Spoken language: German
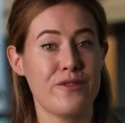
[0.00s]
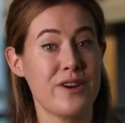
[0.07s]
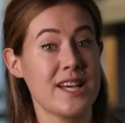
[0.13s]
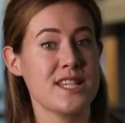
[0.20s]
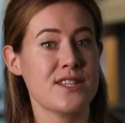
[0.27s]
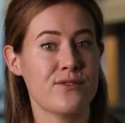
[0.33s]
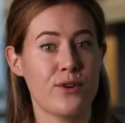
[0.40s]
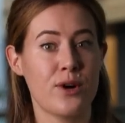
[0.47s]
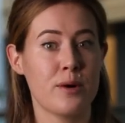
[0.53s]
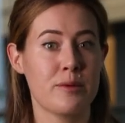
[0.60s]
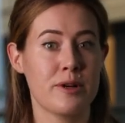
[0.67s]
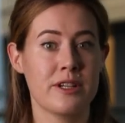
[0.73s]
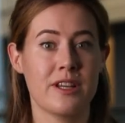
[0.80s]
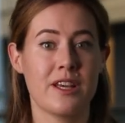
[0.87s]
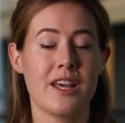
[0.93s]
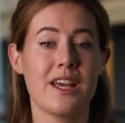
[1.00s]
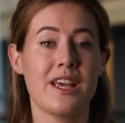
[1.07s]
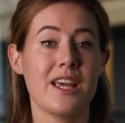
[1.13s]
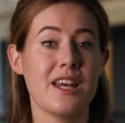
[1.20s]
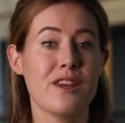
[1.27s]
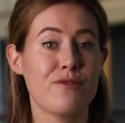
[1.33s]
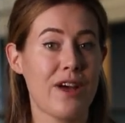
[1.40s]
Fast forward
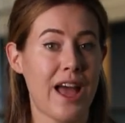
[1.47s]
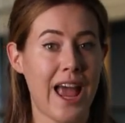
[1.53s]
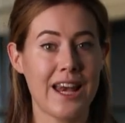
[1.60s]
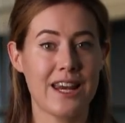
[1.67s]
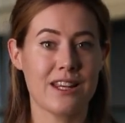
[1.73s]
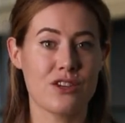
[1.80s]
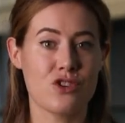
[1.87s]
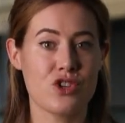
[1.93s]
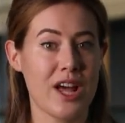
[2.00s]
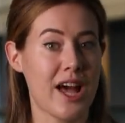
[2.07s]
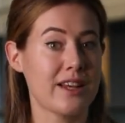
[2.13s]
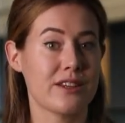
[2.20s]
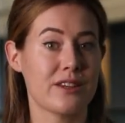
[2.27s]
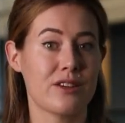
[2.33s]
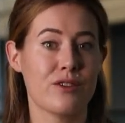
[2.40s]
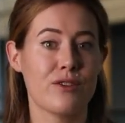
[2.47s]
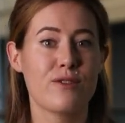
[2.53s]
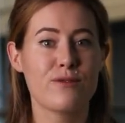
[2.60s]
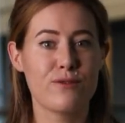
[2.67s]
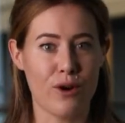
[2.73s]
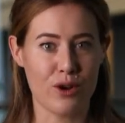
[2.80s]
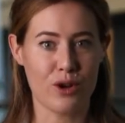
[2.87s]
in die Vereinigten Staaten
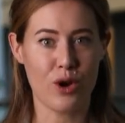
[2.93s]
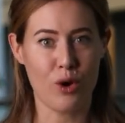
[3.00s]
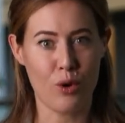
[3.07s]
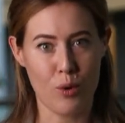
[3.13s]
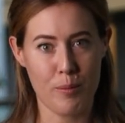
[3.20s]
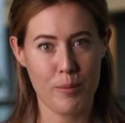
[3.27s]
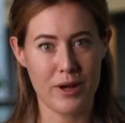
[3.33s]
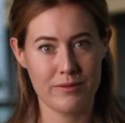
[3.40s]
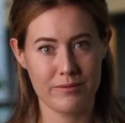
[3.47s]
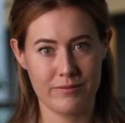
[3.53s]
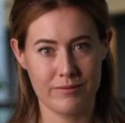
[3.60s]
von Europa.